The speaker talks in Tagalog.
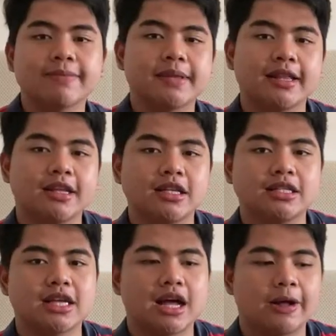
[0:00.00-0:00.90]
step natin
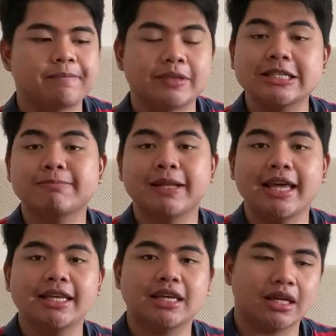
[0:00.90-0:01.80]
is a
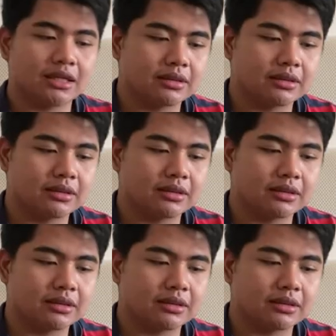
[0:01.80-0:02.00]
display.